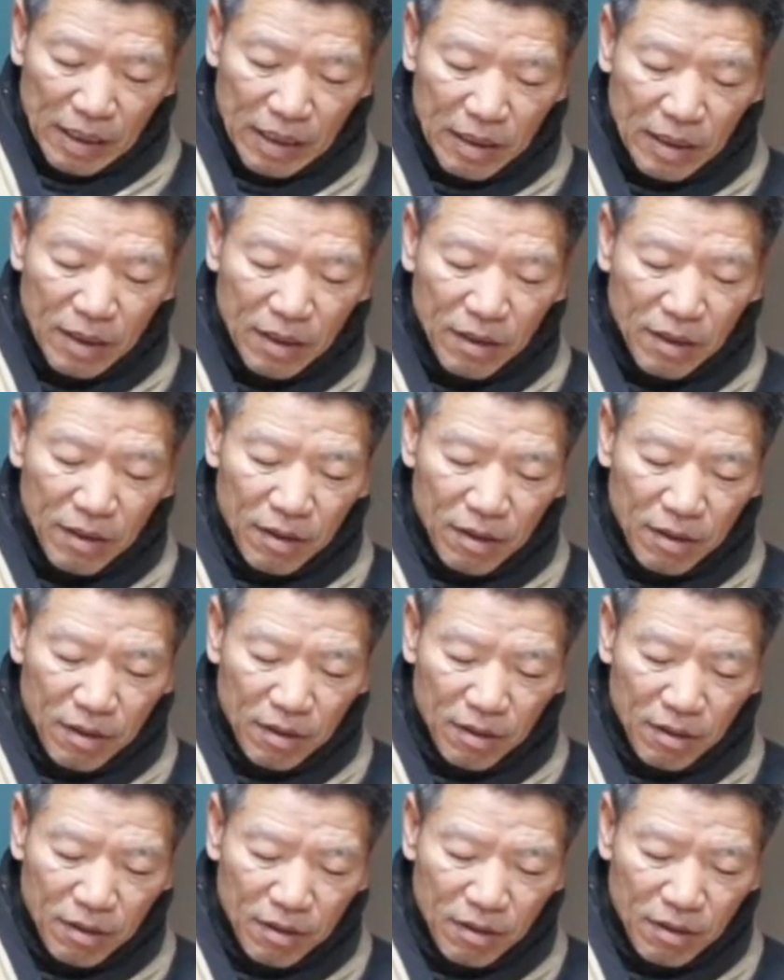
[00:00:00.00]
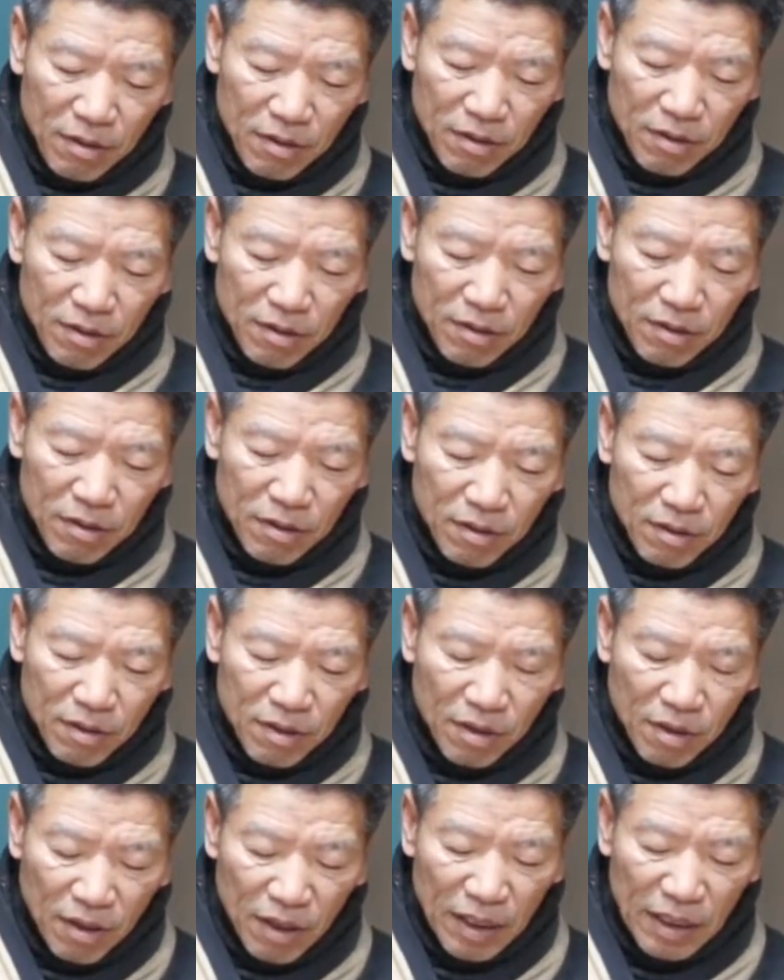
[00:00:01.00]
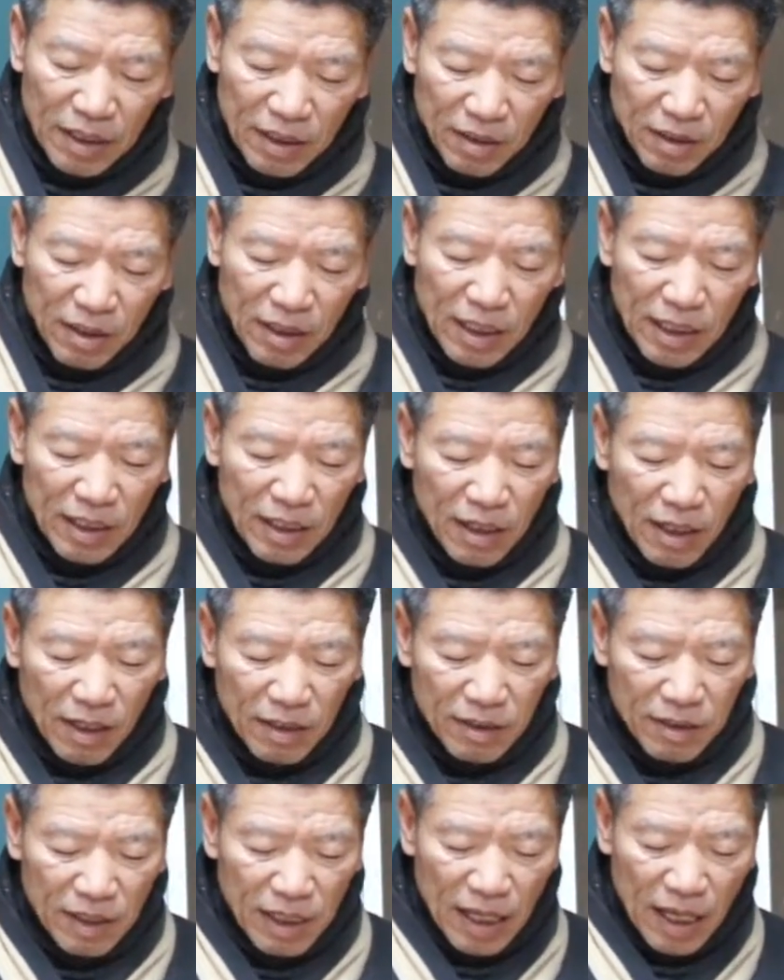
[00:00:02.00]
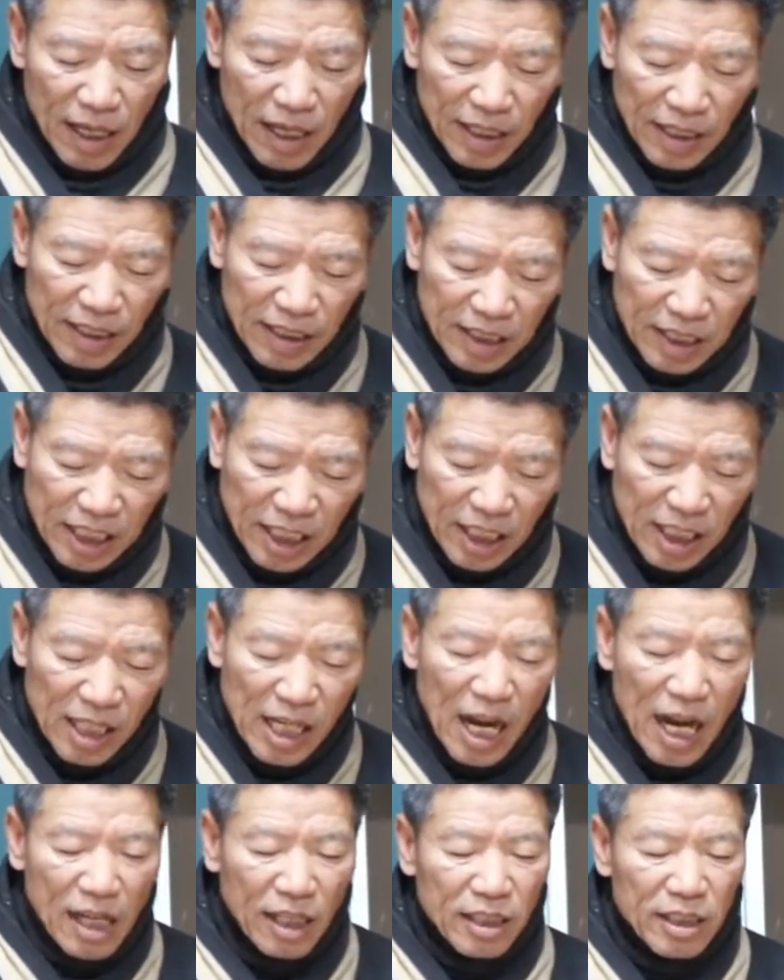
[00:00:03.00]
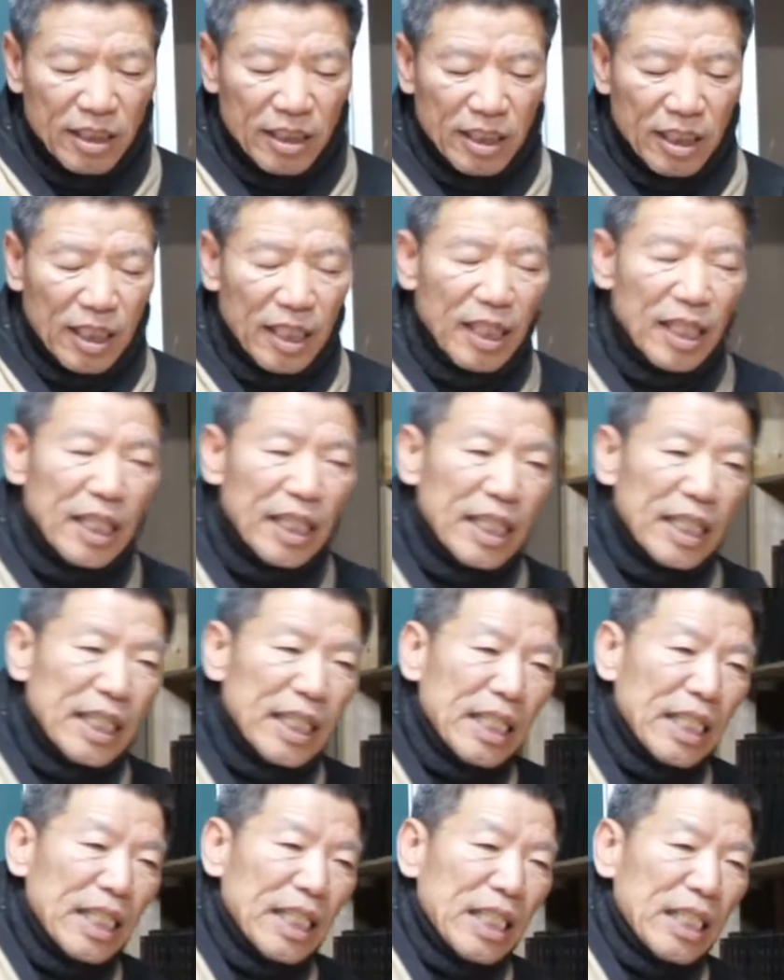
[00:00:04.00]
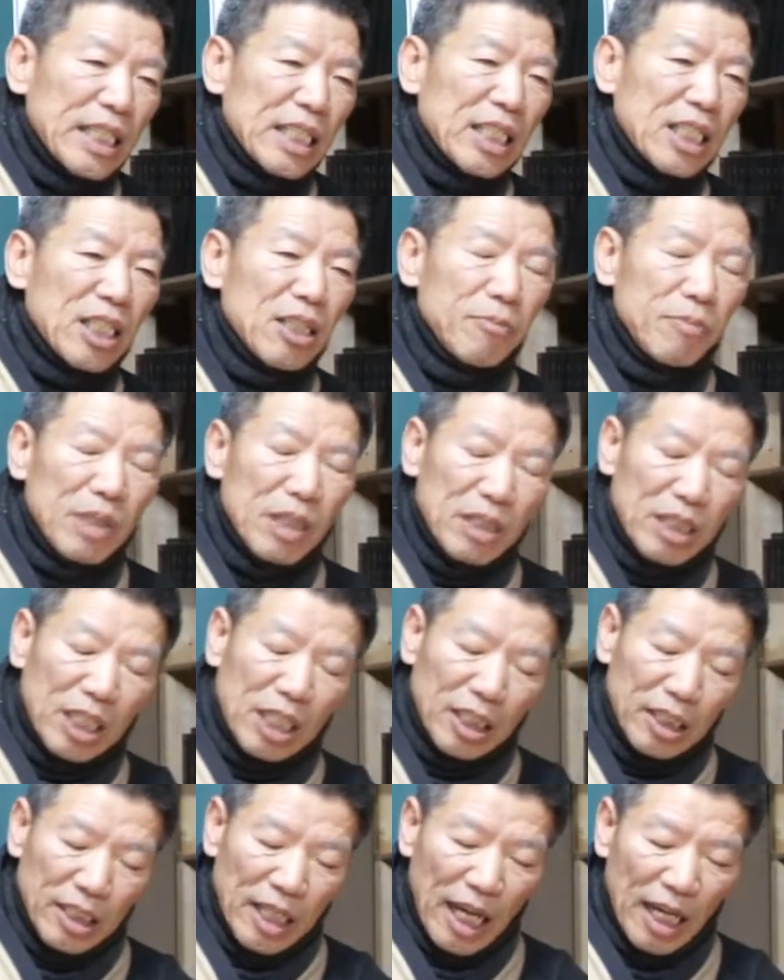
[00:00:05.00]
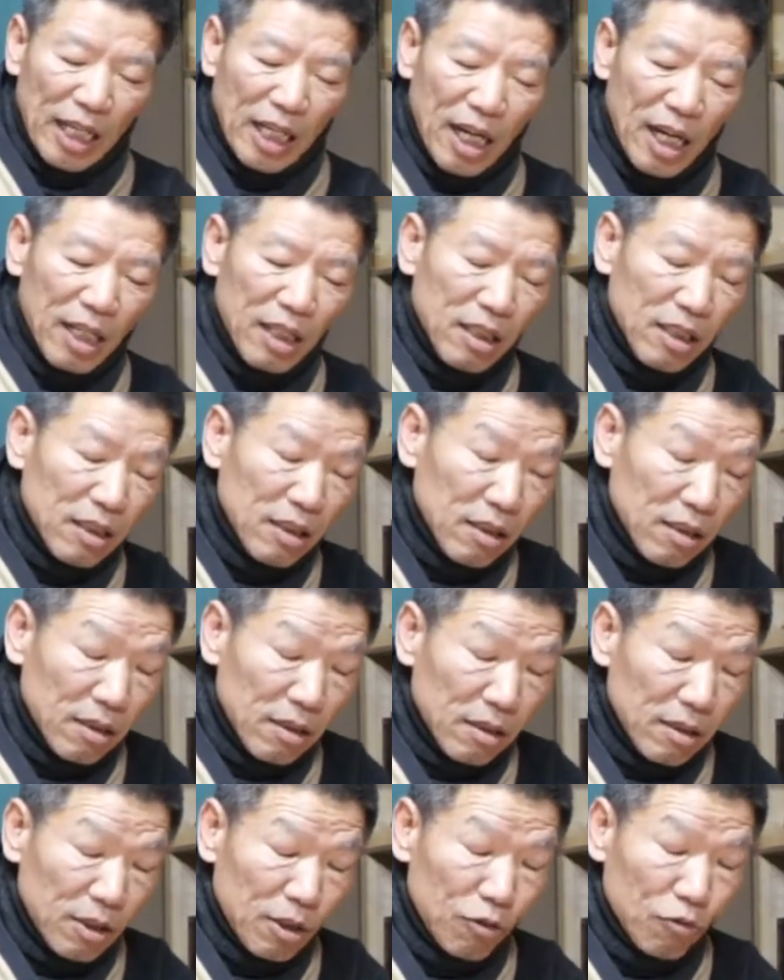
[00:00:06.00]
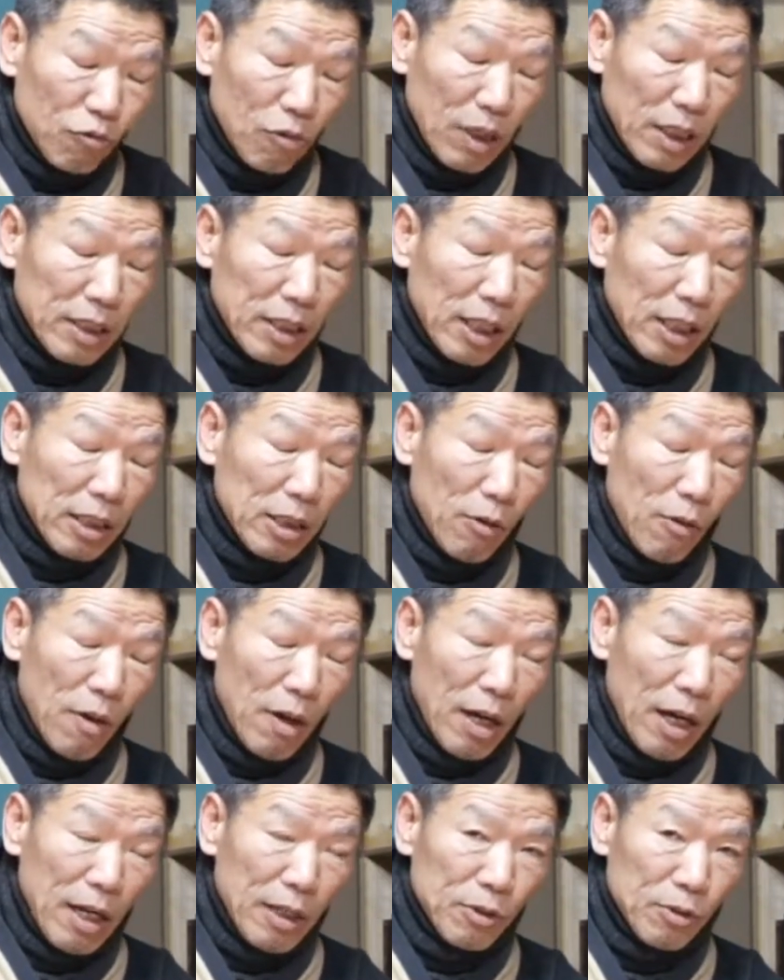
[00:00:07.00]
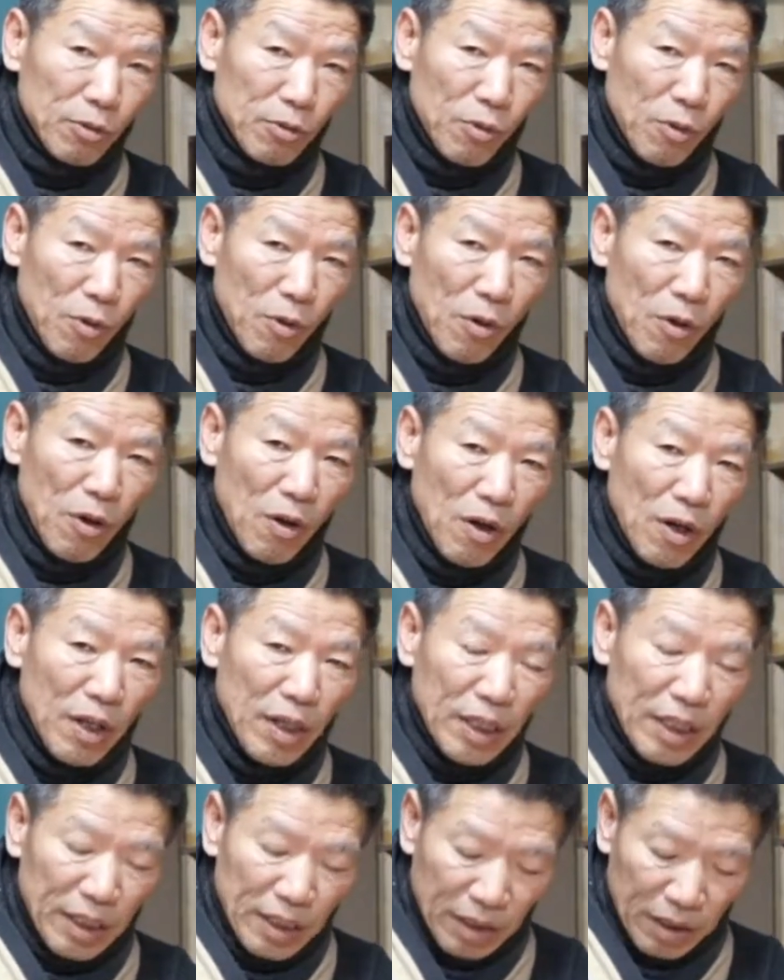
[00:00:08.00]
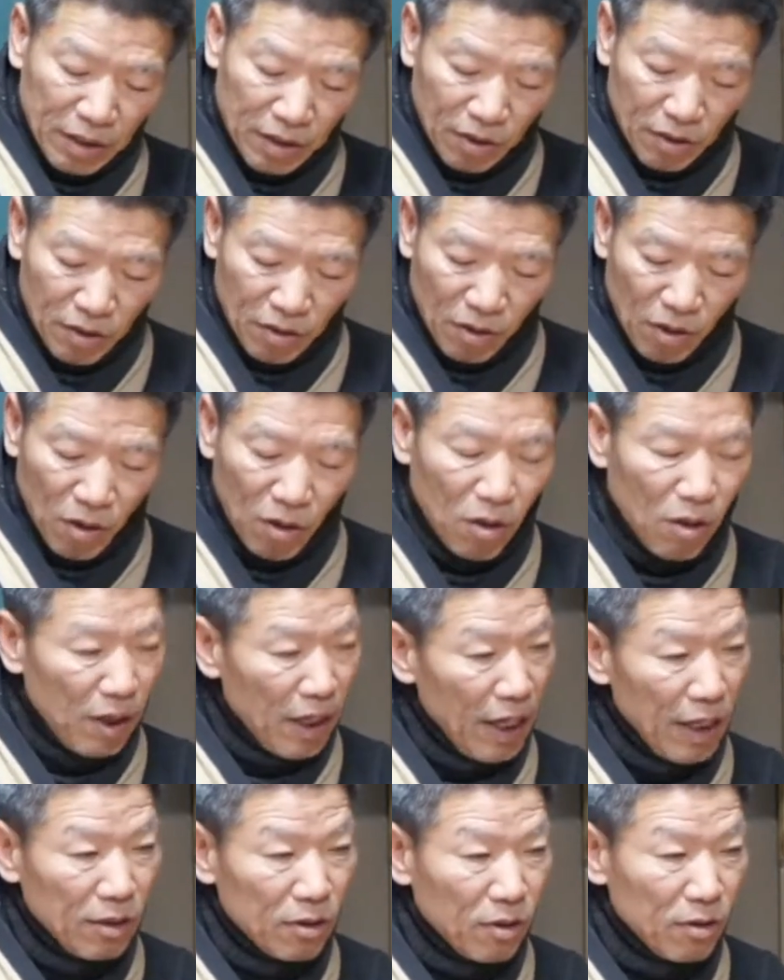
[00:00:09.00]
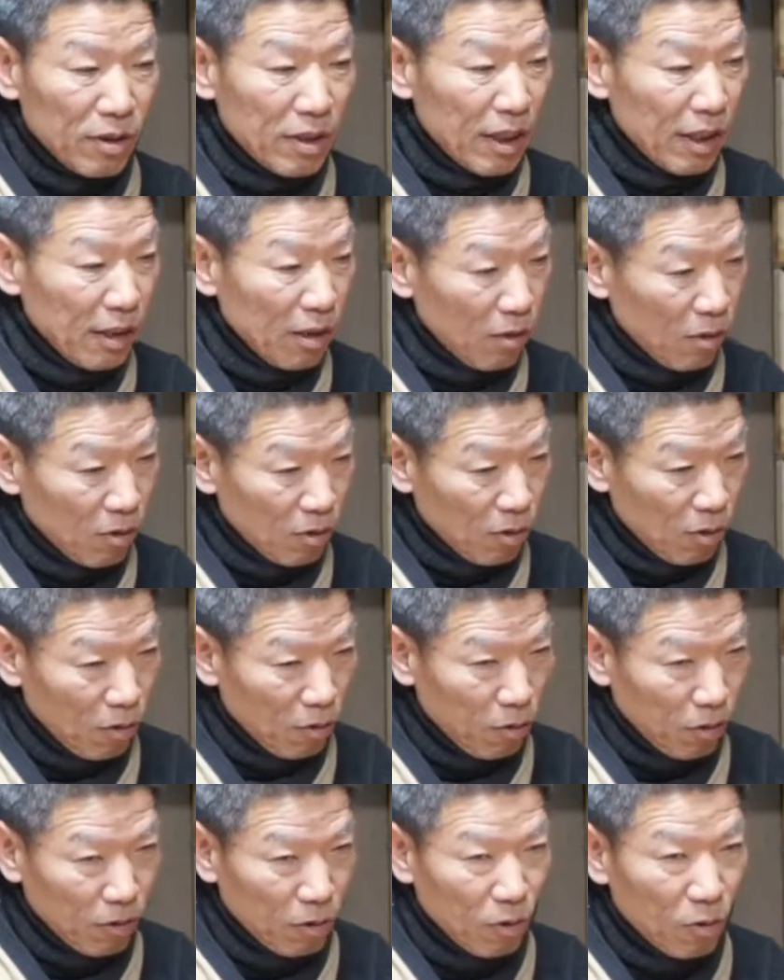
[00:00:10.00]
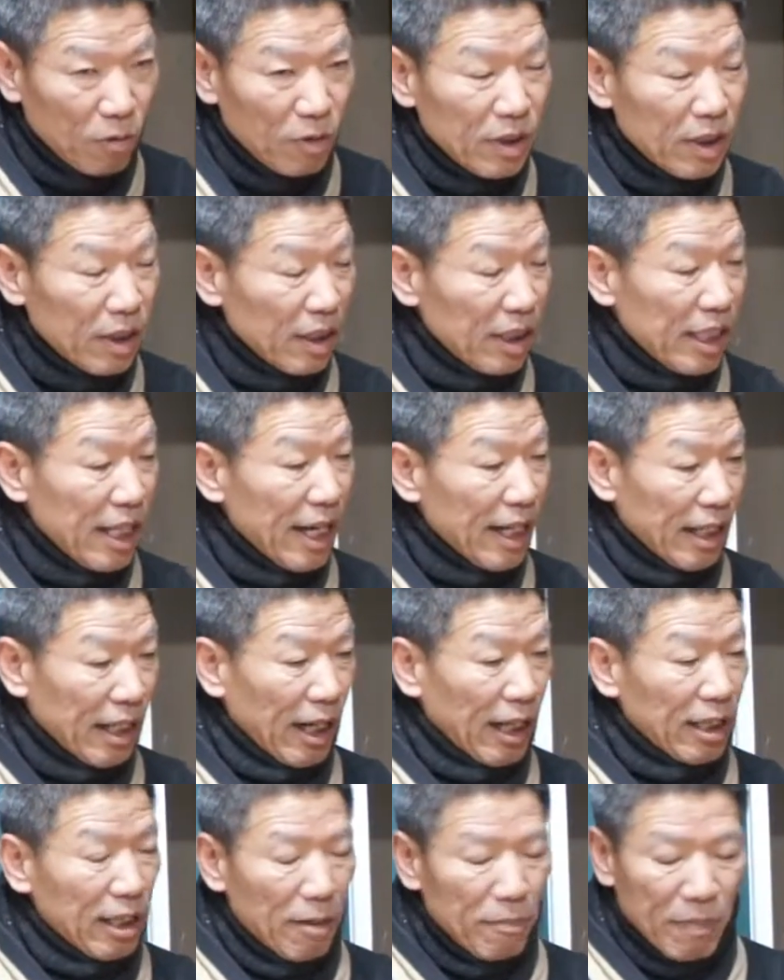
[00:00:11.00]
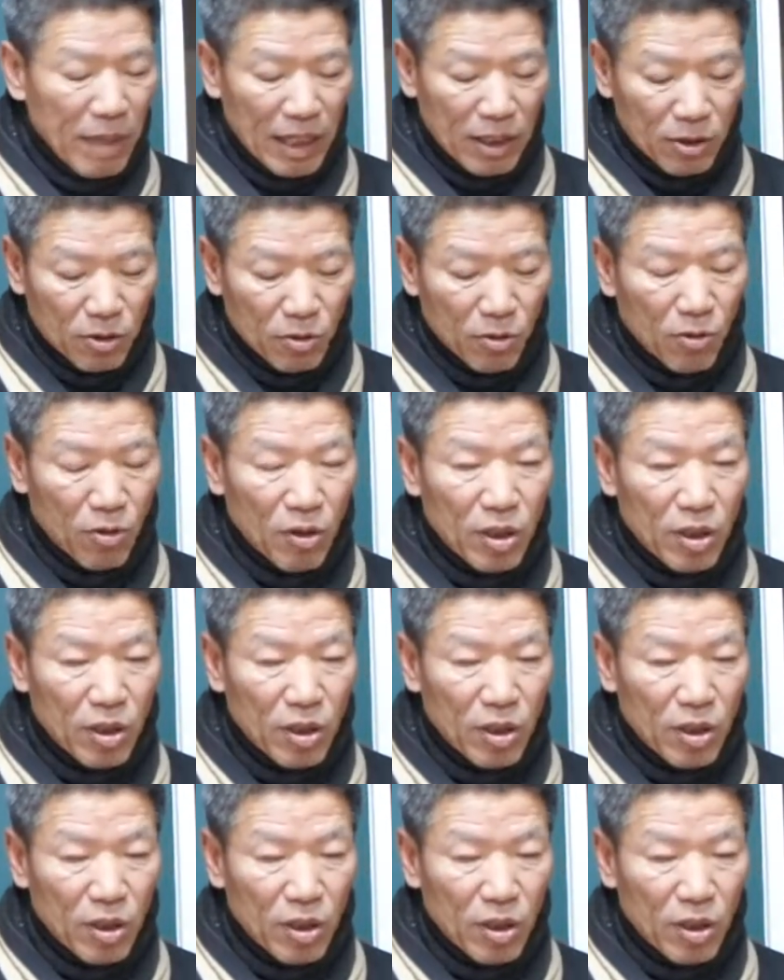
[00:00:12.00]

그 어, 어, 이제 그거에 대해서 얘기를 하는데, 이 진량은 지금 이제 진상이라는 친구가 찾아와 가지고 그 허행 선생이 어떻고 어떻고 이제 이야기를 했단 말이죠.